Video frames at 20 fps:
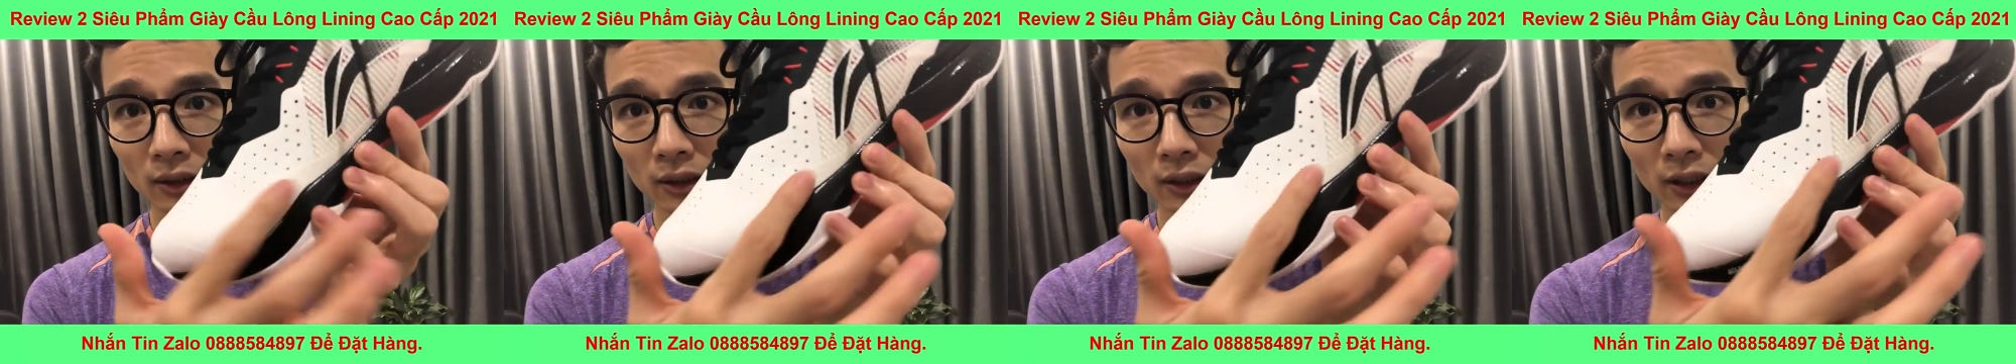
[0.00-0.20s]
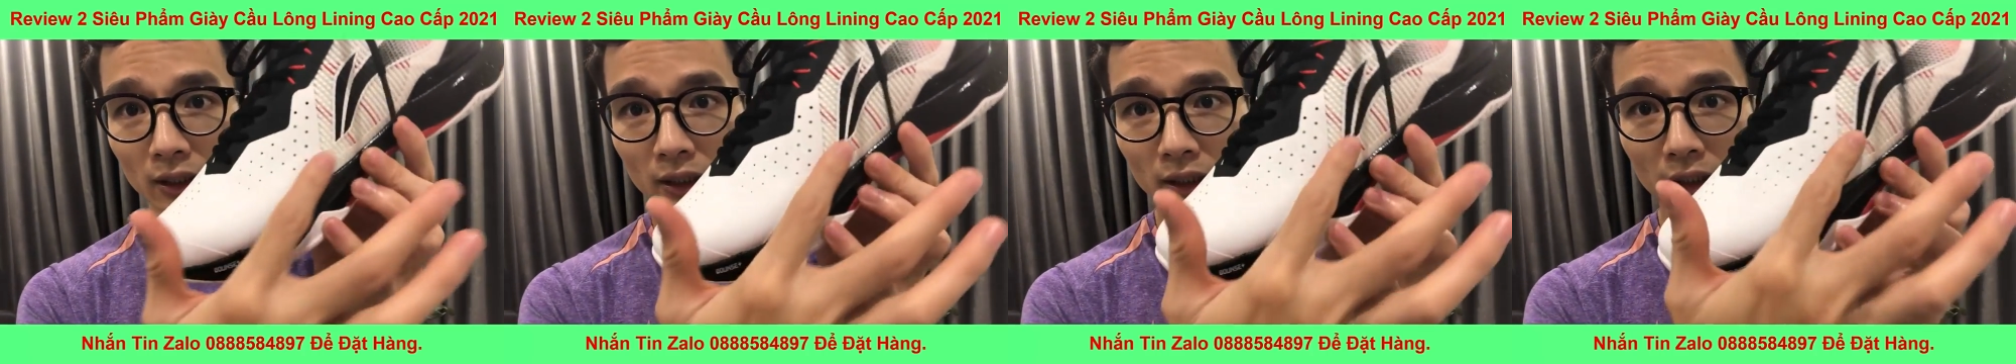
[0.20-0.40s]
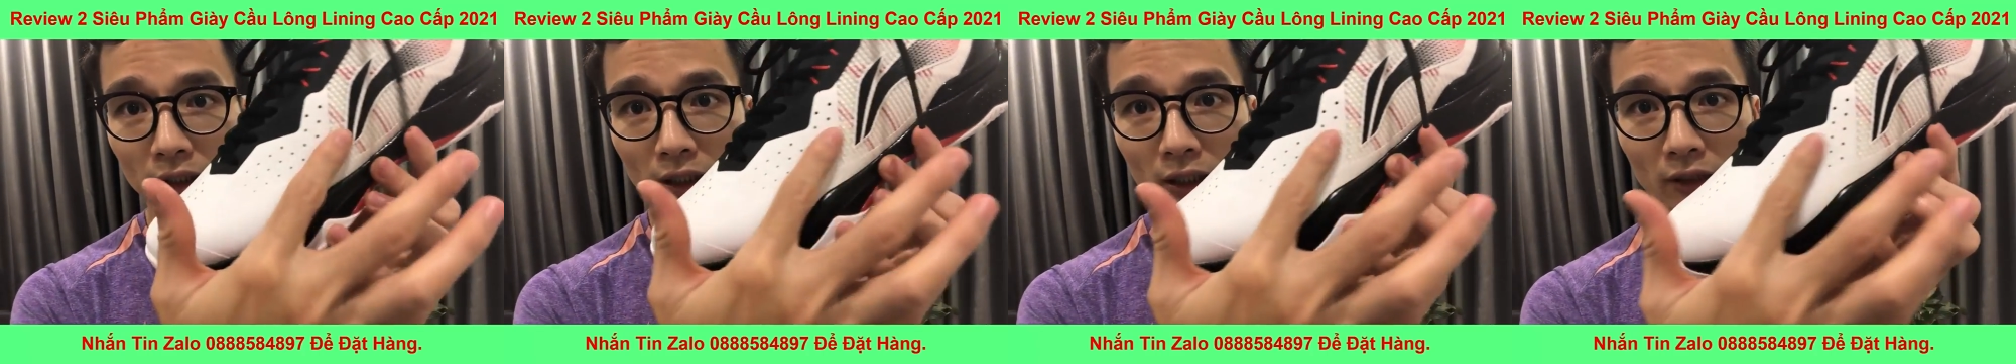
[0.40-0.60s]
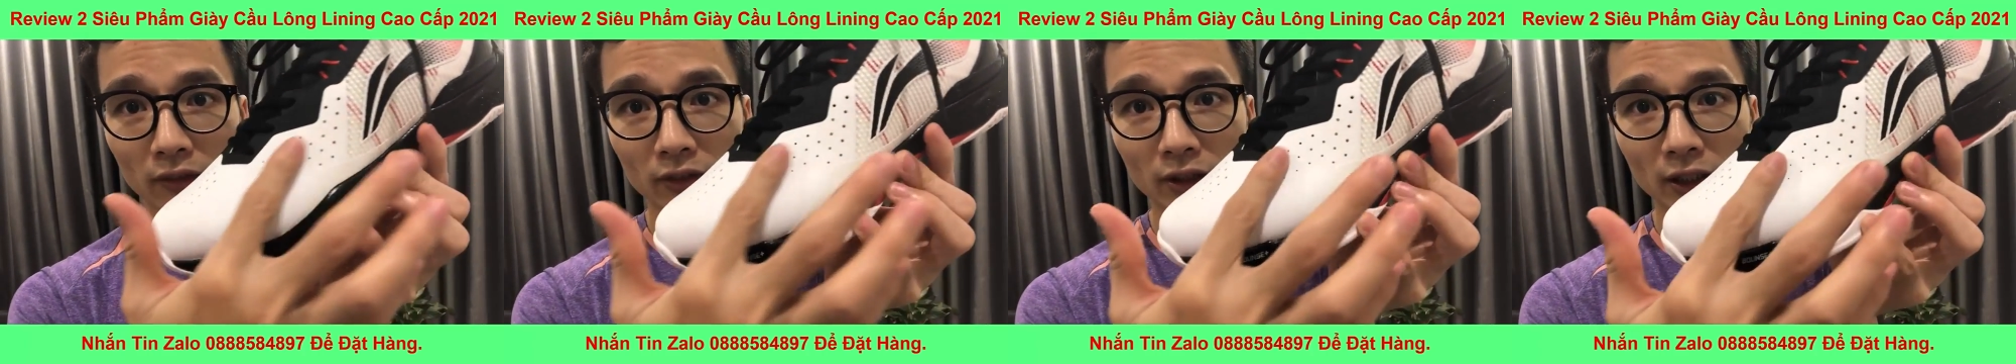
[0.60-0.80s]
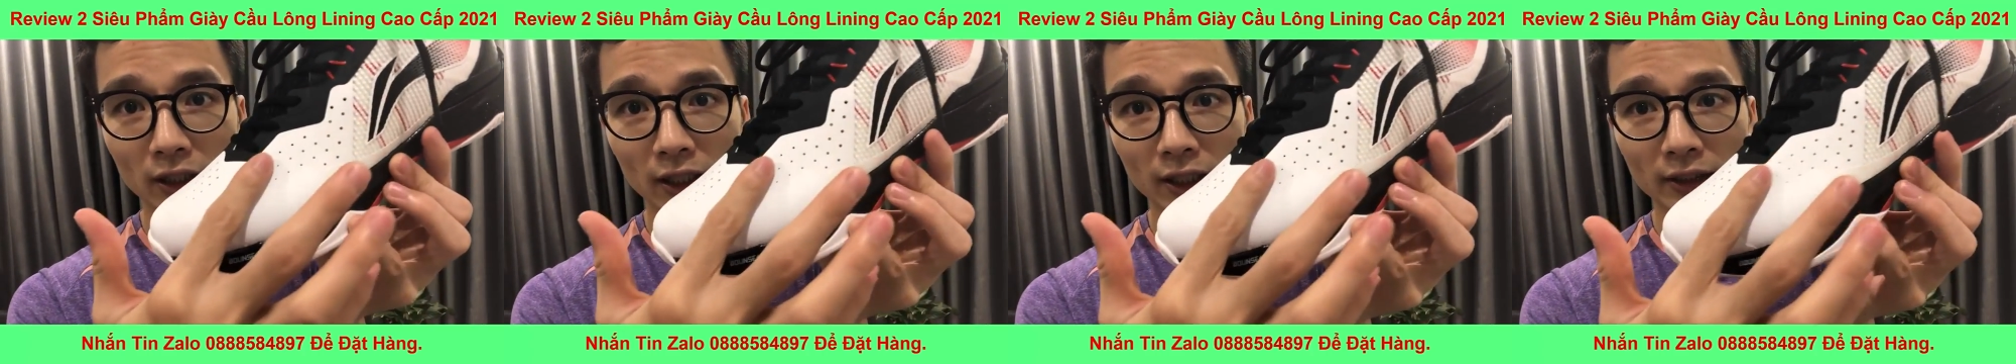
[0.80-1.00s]
Đấy, cả
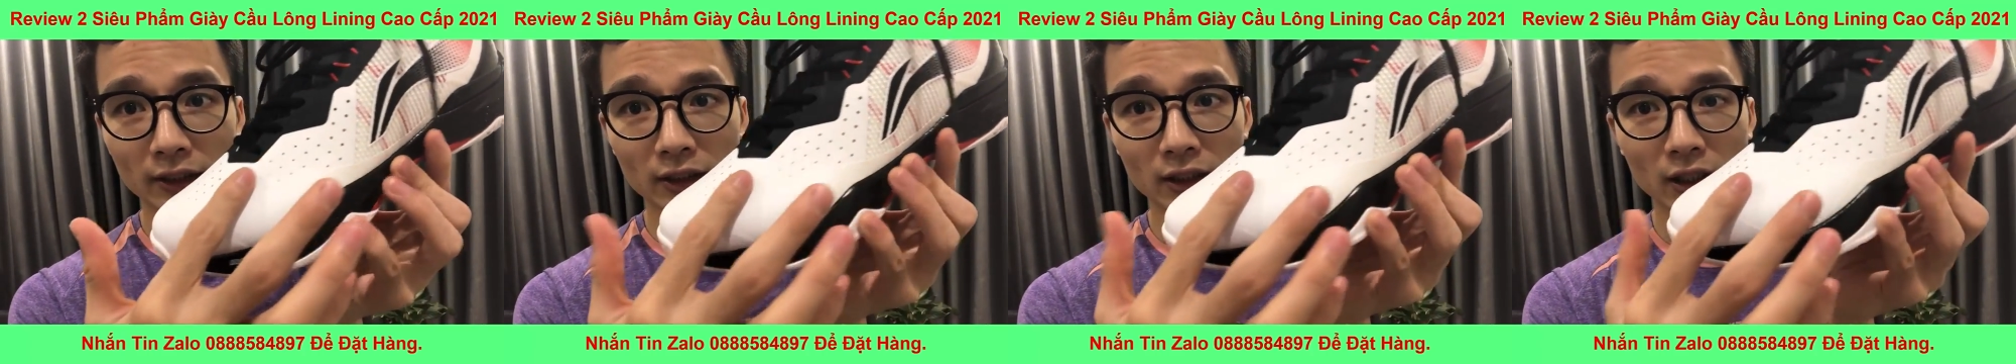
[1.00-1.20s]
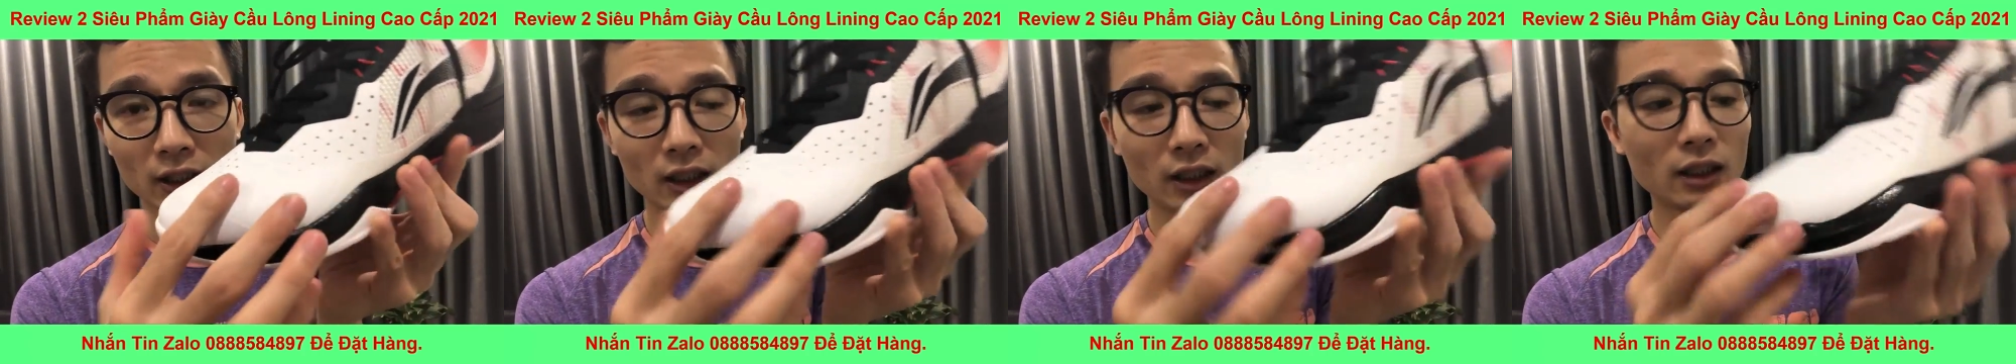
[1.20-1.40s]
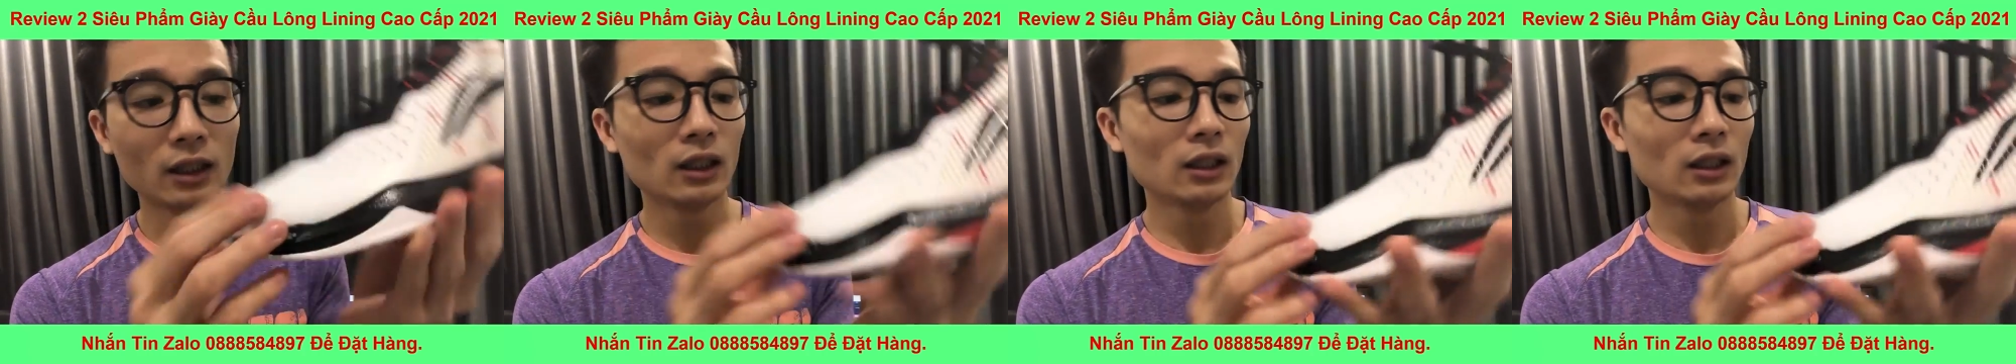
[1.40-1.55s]
phần cạnh nữa